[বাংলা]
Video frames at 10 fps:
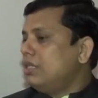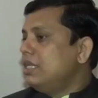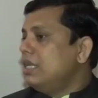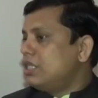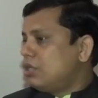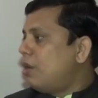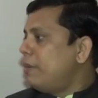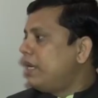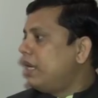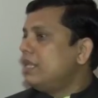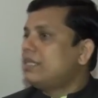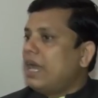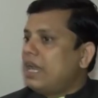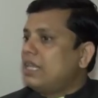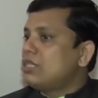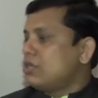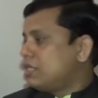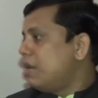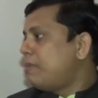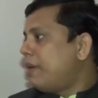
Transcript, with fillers: জিনিস র মেটেরিয়াল চায়নাতে সস্তায়